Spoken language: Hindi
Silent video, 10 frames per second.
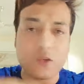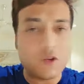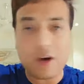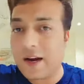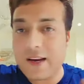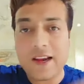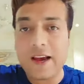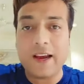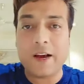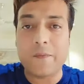सुधार नहीं
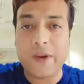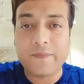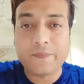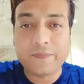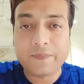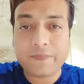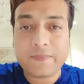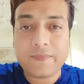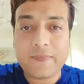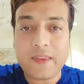आया आप में
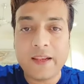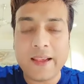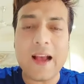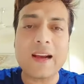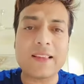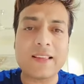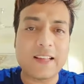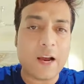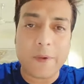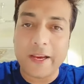क्या करते
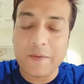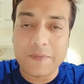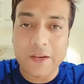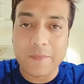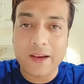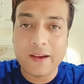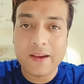थे आप आईएमसी में